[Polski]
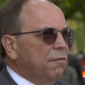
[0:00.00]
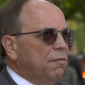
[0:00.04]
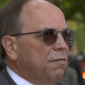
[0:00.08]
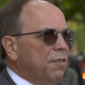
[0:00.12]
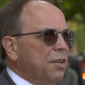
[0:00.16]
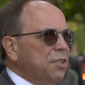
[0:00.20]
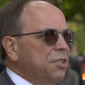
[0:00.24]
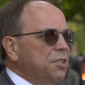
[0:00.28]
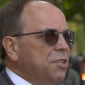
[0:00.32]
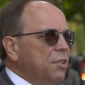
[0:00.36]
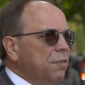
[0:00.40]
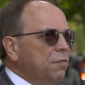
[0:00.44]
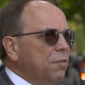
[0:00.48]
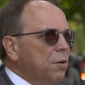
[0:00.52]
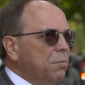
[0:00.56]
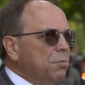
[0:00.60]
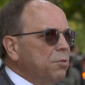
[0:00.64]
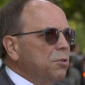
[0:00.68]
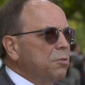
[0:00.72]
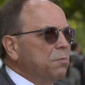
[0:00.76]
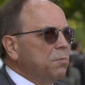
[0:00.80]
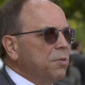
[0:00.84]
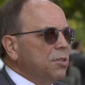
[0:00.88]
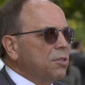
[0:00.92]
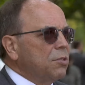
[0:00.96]
Wejście w
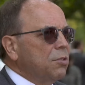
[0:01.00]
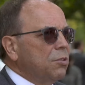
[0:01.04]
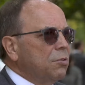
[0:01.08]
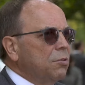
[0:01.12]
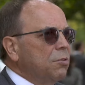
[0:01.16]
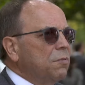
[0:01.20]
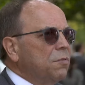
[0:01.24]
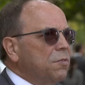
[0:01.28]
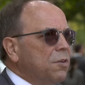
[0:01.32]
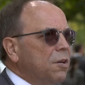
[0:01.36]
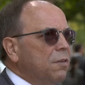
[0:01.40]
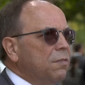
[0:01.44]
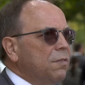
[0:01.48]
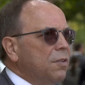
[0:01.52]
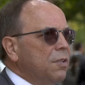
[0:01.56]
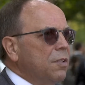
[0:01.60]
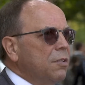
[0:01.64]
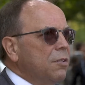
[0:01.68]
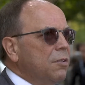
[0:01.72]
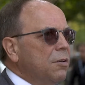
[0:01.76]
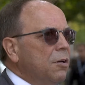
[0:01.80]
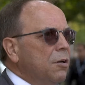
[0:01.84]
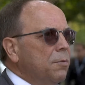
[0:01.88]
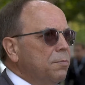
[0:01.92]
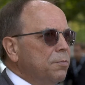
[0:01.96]
obrót
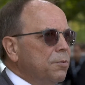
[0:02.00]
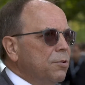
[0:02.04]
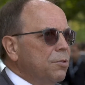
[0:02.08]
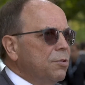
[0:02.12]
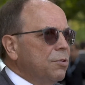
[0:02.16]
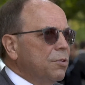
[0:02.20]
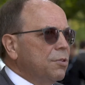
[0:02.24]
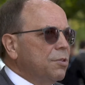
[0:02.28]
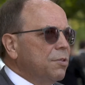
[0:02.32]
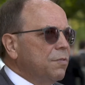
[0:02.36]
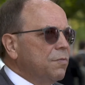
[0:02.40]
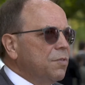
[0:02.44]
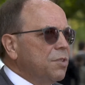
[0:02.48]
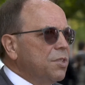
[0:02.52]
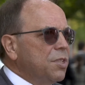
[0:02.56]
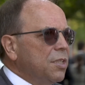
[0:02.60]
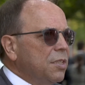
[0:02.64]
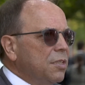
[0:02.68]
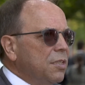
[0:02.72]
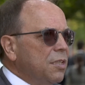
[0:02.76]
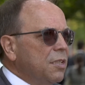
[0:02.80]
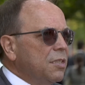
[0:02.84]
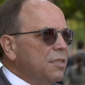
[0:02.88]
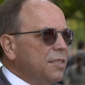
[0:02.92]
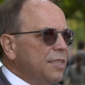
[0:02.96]
bezgotówkowy, oprócz oczywiście
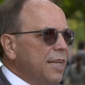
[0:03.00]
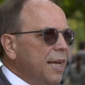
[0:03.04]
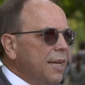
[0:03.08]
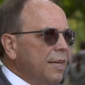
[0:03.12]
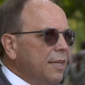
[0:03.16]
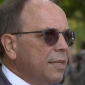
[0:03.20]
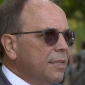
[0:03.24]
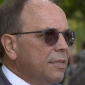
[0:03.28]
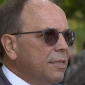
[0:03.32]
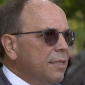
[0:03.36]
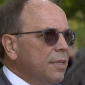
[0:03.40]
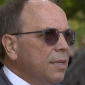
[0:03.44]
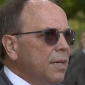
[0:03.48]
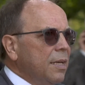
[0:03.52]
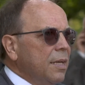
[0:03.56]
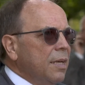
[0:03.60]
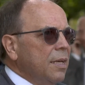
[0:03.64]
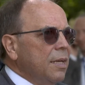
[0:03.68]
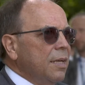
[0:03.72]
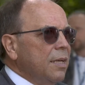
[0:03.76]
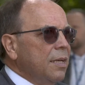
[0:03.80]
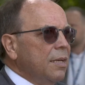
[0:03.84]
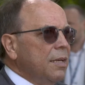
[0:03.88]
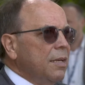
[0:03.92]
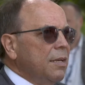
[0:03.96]
tych zalet
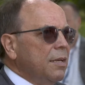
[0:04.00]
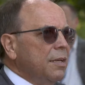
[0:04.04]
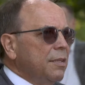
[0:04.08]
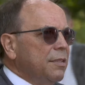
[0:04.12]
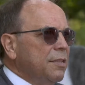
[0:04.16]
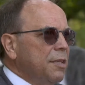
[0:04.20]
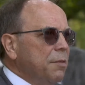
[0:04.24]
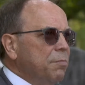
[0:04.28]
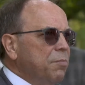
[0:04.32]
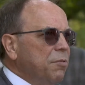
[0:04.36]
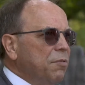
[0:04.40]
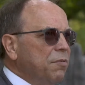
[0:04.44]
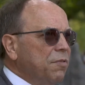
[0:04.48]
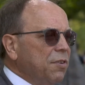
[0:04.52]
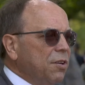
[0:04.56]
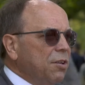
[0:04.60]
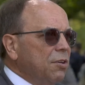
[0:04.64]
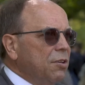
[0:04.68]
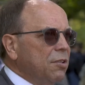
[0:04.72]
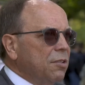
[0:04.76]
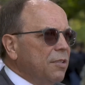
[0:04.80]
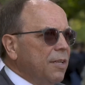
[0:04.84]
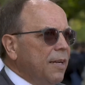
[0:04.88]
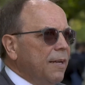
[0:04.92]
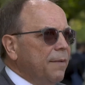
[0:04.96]
e, typu
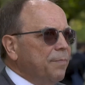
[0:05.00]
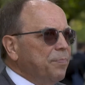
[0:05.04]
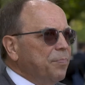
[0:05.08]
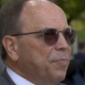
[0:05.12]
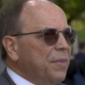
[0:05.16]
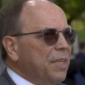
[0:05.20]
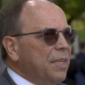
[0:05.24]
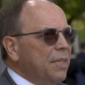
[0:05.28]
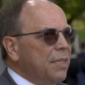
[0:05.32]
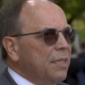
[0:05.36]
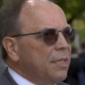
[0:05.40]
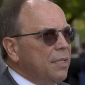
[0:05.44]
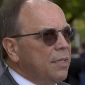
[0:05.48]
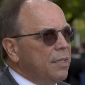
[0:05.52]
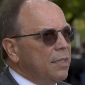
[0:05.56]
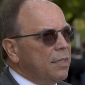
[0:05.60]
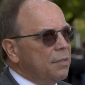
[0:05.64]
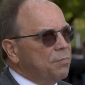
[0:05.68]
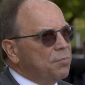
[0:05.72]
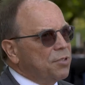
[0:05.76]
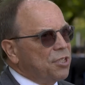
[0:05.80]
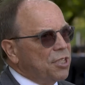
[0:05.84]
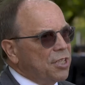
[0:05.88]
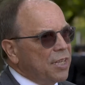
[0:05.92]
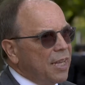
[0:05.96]
wygoda, e,
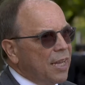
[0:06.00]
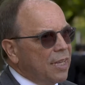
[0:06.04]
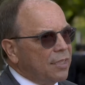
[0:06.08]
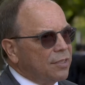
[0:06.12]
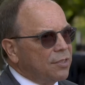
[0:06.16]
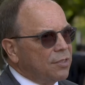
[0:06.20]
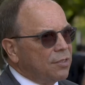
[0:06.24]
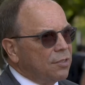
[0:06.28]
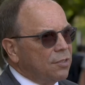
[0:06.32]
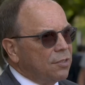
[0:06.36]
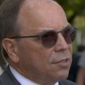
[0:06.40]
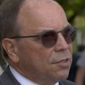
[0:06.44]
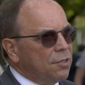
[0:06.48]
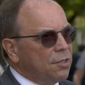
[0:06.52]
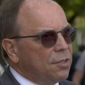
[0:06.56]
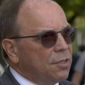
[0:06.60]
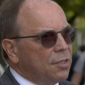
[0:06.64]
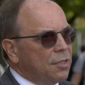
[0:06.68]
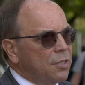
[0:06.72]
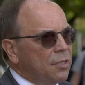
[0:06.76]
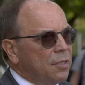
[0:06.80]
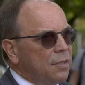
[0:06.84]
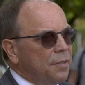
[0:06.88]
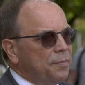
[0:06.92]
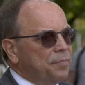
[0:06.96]
przyjazność,
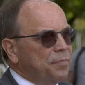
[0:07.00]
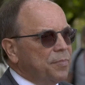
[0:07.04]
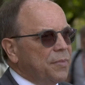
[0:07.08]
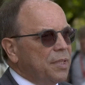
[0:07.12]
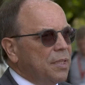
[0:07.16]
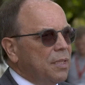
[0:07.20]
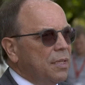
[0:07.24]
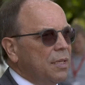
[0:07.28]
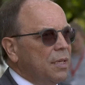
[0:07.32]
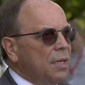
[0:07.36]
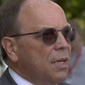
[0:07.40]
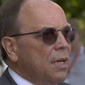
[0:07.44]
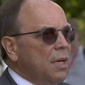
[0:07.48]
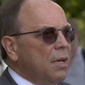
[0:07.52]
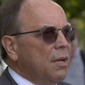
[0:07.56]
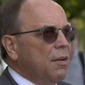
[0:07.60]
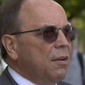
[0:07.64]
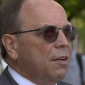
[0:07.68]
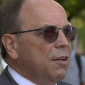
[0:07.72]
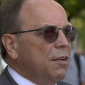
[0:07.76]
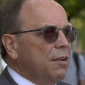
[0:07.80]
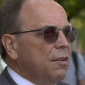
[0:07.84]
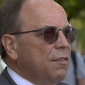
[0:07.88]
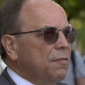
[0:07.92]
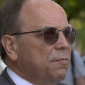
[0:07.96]
e,
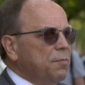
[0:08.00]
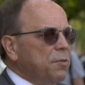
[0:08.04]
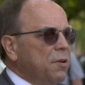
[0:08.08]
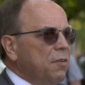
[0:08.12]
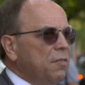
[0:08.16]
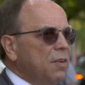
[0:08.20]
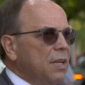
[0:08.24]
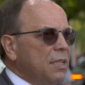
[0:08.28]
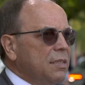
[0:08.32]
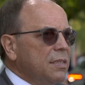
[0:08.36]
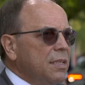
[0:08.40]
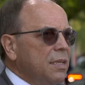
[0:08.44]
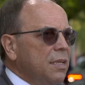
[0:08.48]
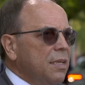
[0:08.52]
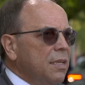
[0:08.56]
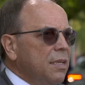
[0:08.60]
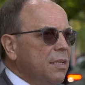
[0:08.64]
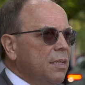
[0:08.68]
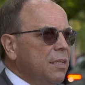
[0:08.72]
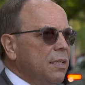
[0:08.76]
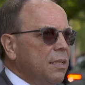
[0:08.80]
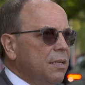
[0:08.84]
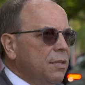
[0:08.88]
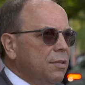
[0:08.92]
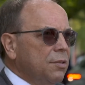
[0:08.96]

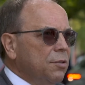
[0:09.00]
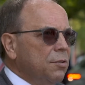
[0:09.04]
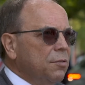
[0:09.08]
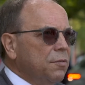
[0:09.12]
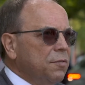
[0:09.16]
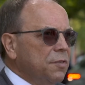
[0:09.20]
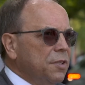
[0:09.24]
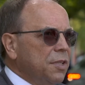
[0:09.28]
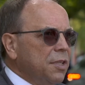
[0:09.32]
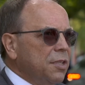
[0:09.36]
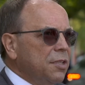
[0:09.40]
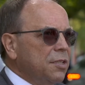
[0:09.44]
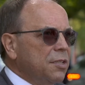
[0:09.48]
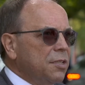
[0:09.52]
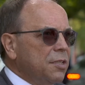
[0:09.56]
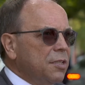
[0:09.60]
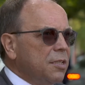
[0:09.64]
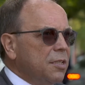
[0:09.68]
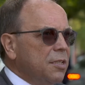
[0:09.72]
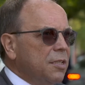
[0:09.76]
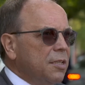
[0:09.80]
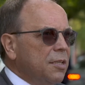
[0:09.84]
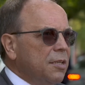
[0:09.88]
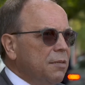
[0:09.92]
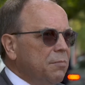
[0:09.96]
wprowadza również
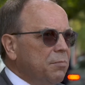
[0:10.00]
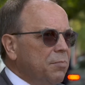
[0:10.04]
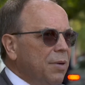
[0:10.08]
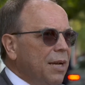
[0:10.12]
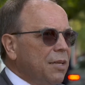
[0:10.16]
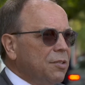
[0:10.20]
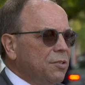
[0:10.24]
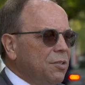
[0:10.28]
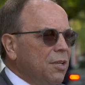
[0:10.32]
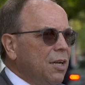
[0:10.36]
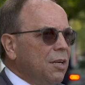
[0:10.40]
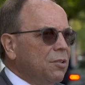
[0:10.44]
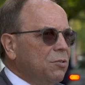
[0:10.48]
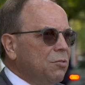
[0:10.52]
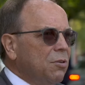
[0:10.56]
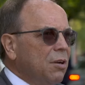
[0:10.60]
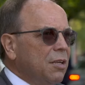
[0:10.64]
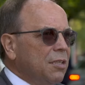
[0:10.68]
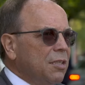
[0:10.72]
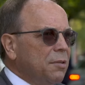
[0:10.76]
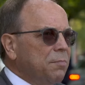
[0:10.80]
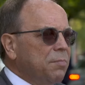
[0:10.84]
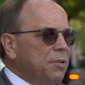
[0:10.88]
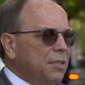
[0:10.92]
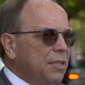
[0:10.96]
bardzo
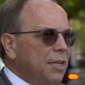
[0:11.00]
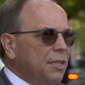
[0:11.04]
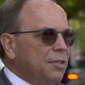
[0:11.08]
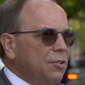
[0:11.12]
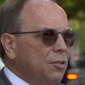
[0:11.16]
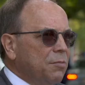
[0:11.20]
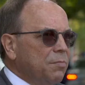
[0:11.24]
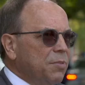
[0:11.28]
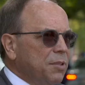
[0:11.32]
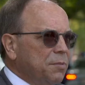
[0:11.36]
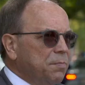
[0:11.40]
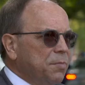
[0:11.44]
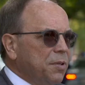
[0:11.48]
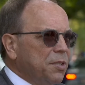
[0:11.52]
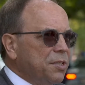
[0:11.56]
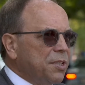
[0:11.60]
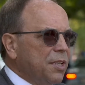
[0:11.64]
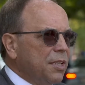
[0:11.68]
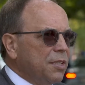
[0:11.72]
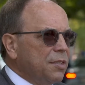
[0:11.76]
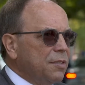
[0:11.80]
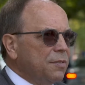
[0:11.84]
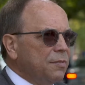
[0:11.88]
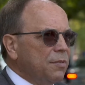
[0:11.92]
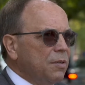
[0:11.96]
aktualnie pytanie o
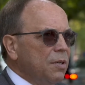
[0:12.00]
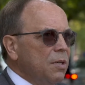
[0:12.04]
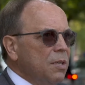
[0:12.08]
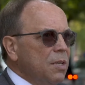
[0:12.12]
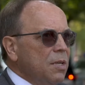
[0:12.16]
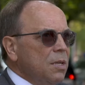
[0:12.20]
bezpieczeństwo.